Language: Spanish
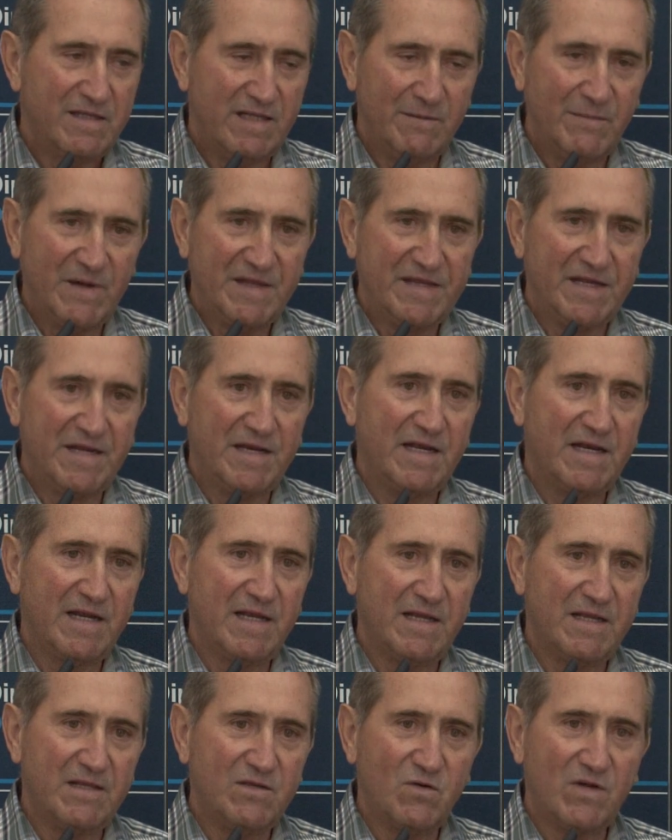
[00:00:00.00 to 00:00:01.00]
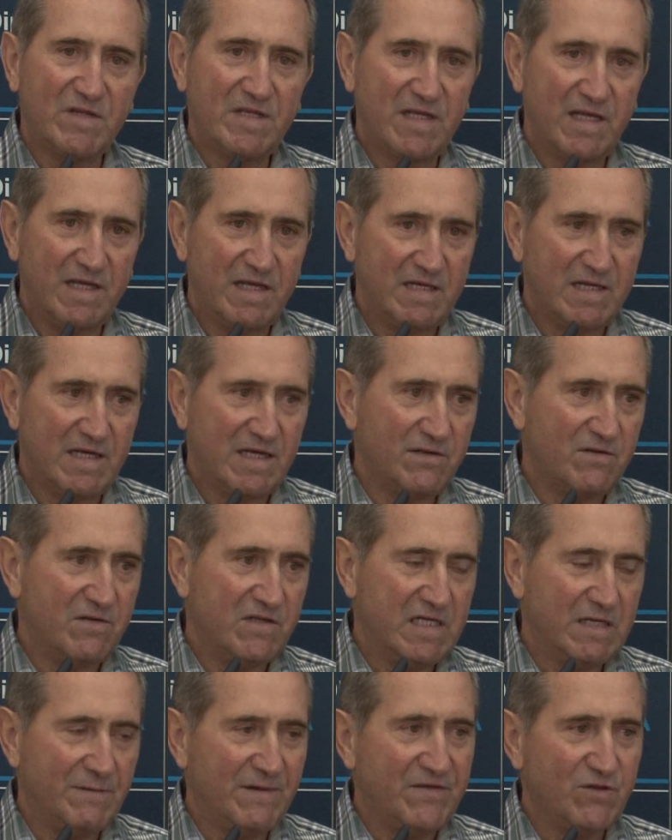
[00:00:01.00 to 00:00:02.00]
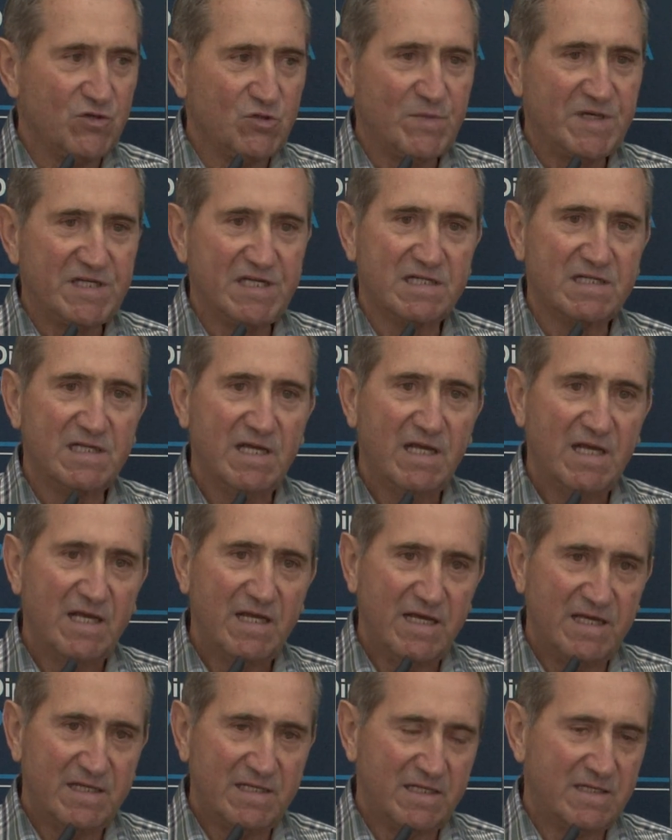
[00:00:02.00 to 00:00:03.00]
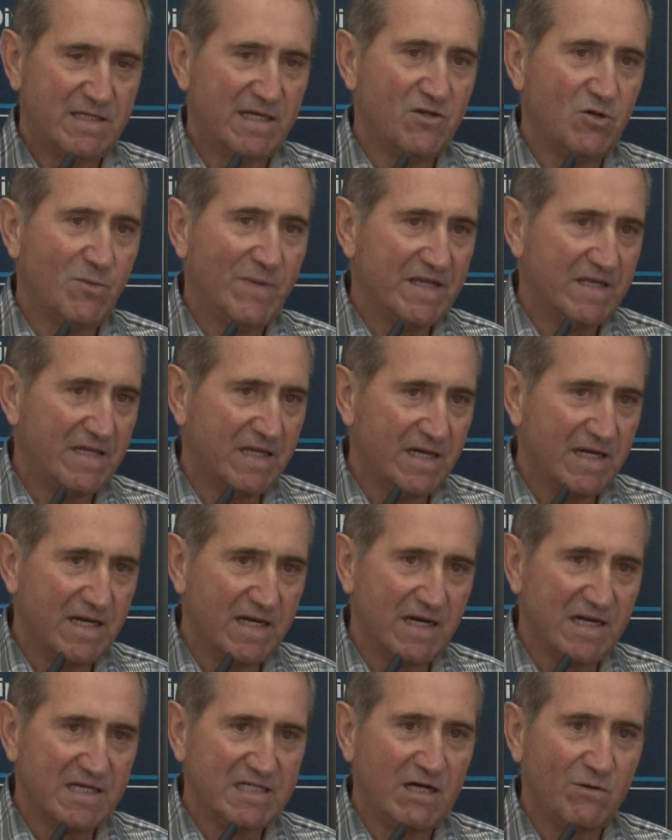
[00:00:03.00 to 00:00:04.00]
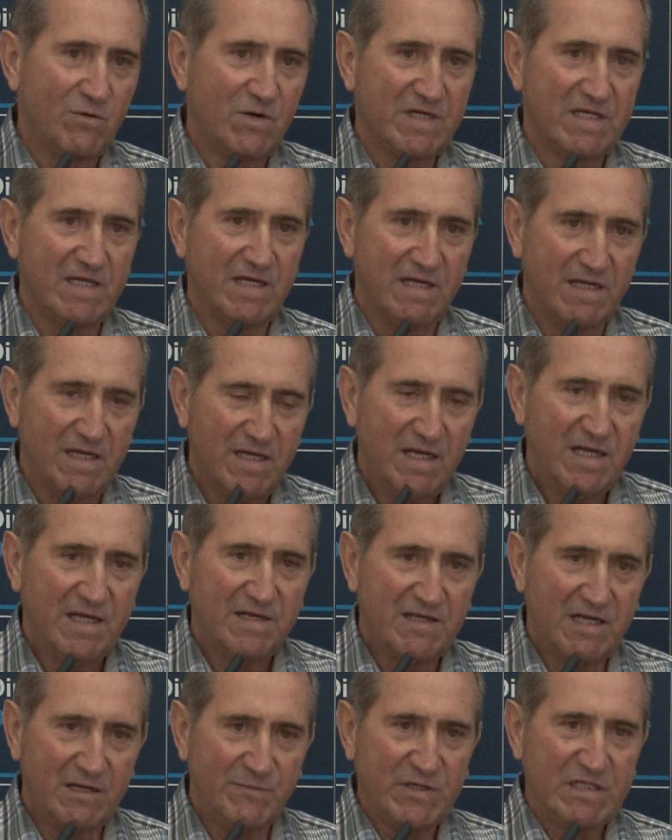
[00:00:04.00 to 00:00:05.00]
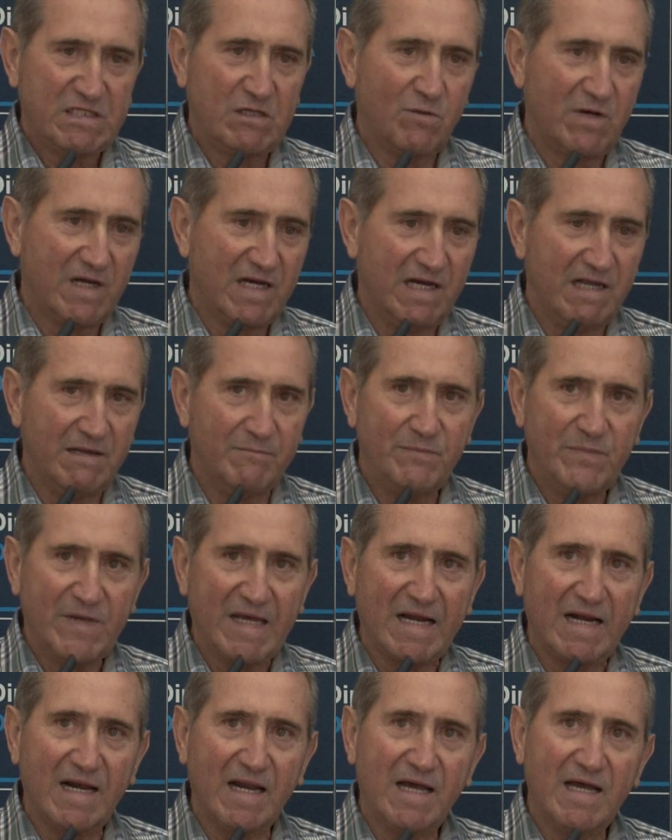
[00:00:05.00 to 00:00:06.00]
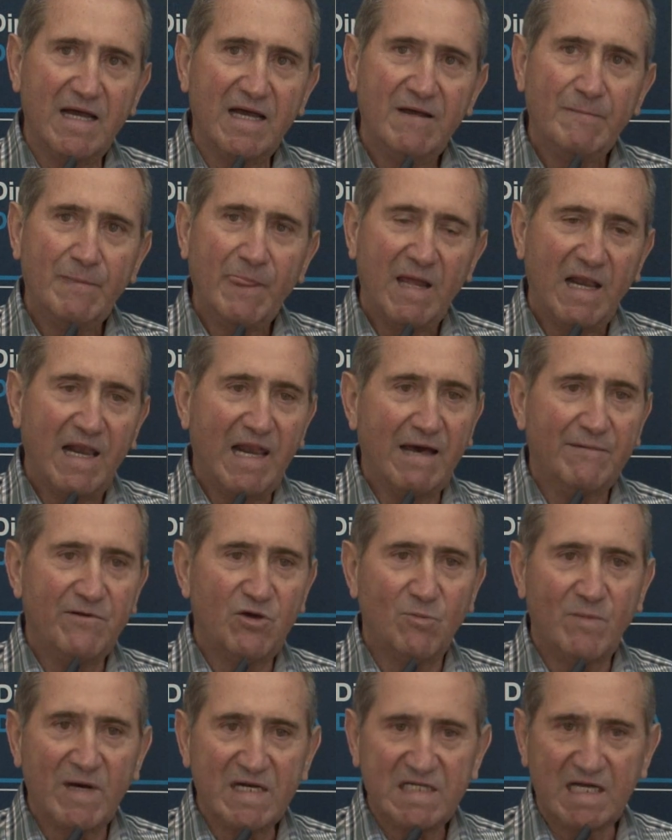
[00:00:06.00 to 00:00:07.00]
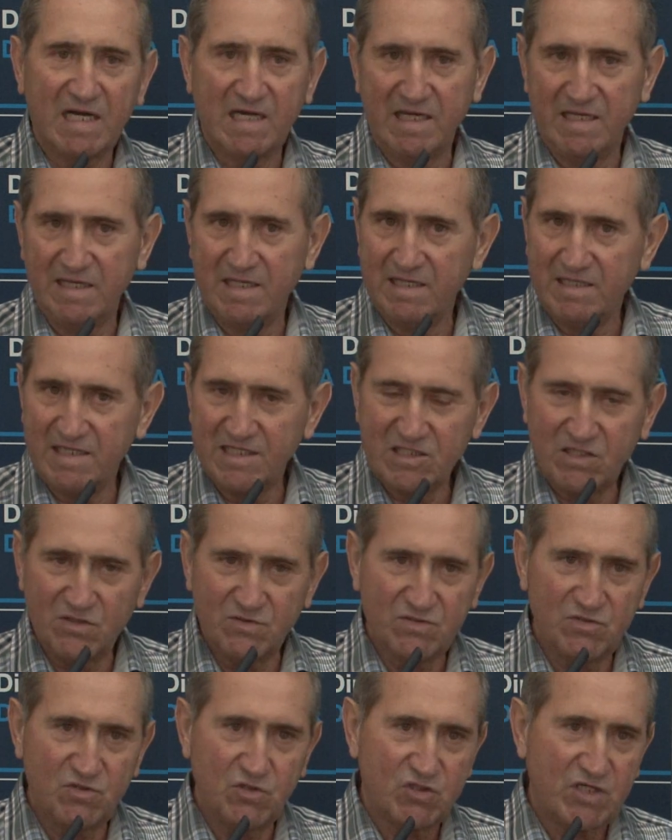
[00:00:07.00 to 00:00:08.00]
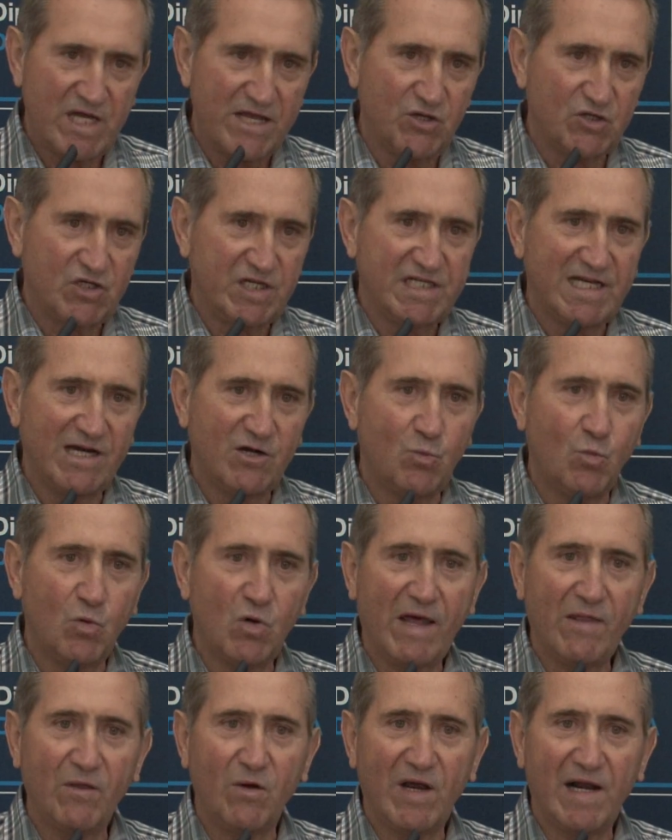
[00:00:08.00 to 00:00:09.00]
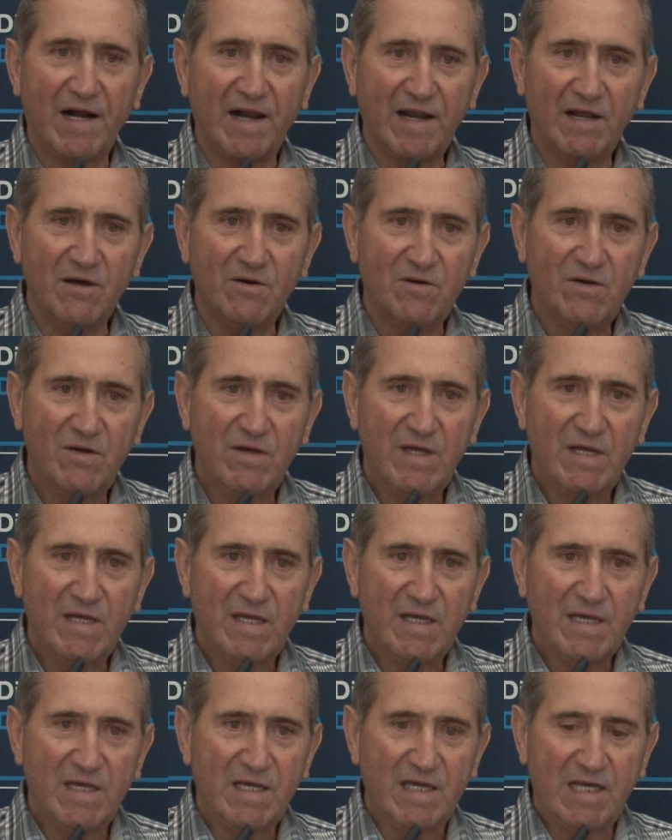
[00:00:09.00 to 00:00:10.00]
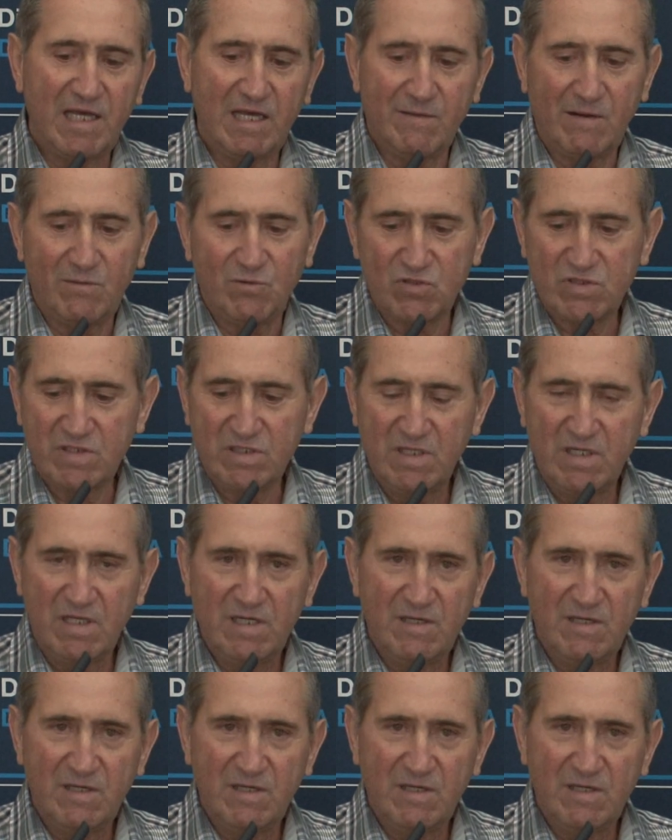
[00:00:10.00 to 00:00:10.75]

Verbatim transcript: mantener eh, durante, ya llevan dos meses, intentando mantener las aguas de, del Pisuerga limpiar la, biomasa que de estos dos años que se ha acumulado en el río y vamos,